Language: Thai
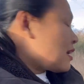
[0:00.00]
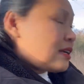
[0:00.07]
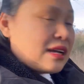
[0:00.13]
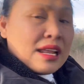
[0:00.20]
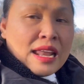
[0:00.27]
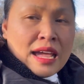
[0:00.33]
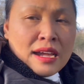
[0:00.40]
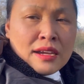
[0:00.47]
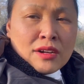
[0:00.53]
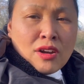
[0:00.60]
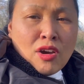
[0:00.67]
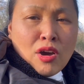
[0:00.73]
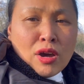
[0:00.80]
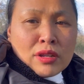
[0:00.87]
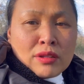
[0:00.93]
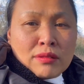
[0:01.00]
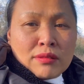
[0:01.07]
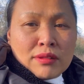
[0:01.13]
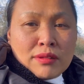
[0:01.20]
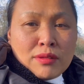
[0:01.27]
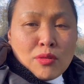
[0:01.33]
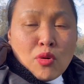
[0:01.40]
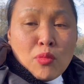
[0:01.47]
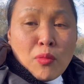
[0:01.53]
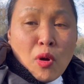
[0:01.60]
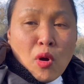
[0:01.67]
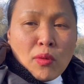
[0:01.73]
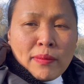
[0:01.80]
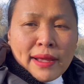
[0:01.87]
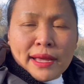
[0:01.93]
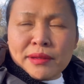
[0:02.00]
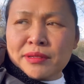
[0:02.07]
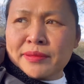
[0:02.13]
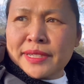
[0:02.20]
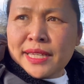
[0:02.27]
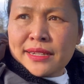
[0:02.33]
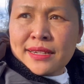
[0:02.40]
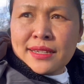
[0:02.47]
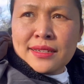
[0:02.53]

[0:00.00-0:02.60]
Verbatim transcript: กำลังลอดอุโมงค์มาเพื่อน